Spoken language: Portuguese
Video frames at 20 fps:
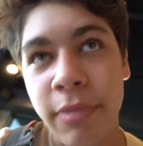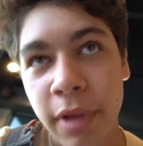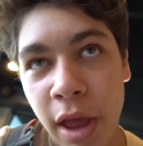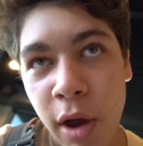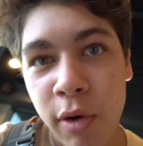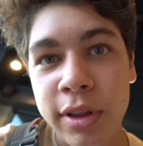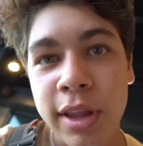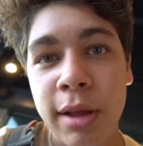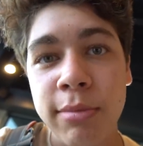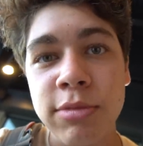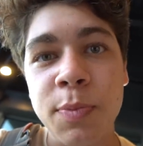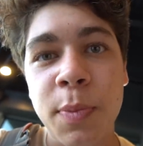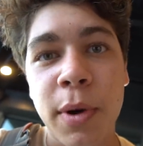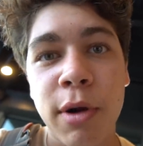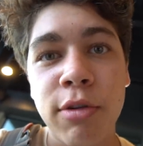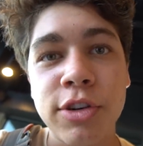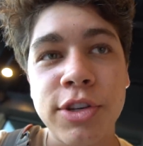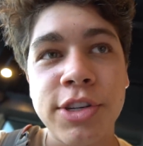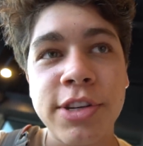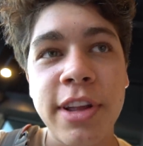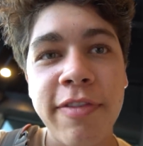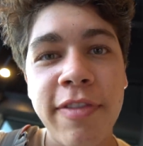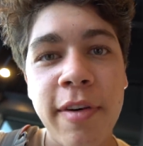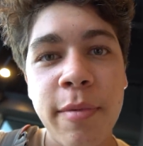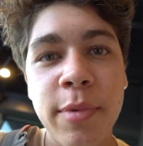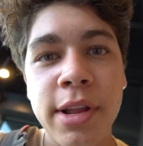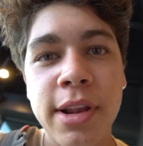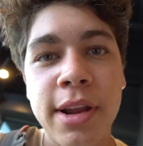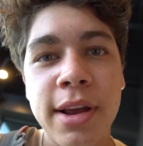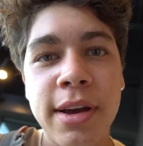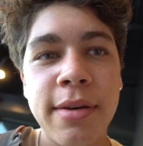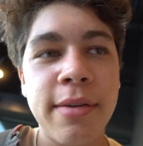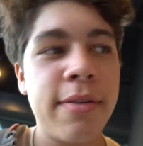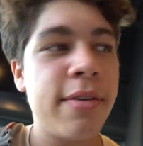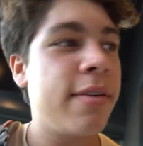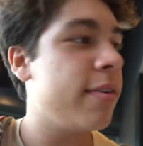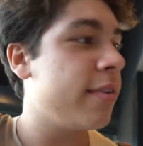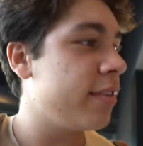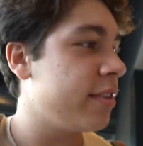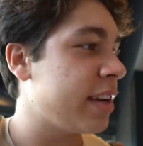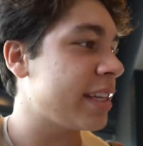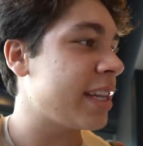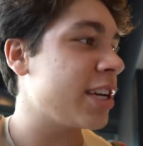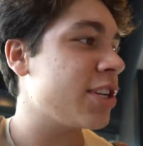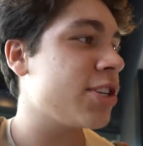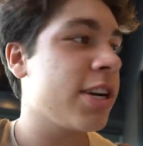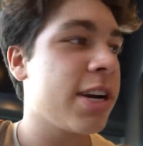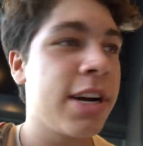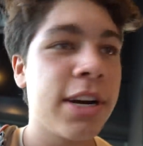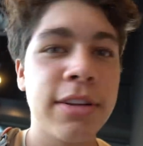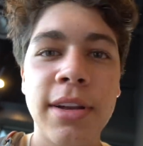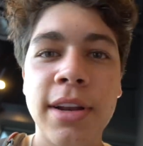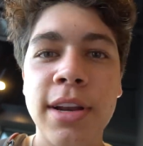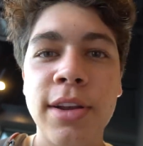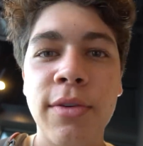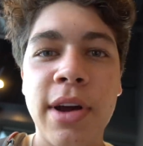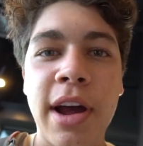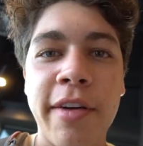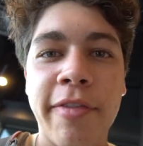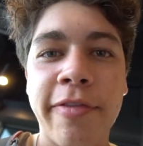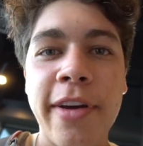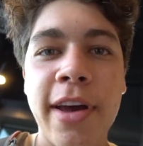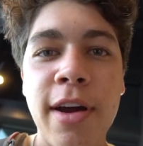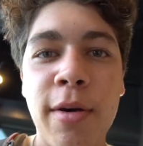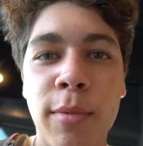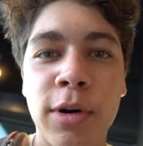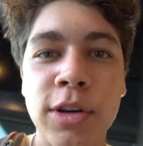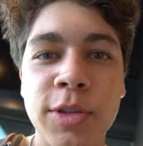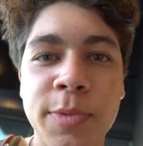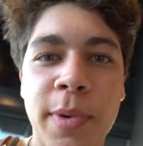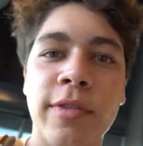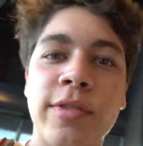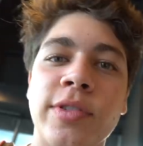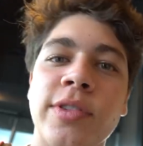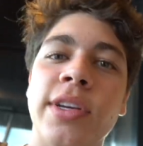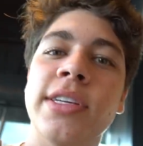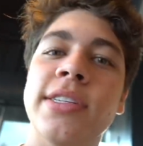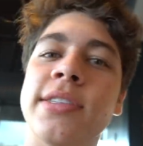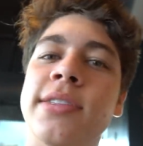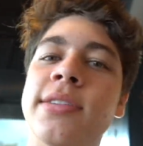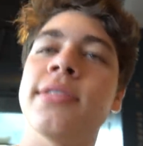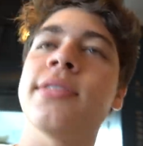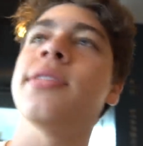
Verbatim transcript: É o que temos para hoje, né, família? Já tá chegando ali o café, eu mostro para vocês.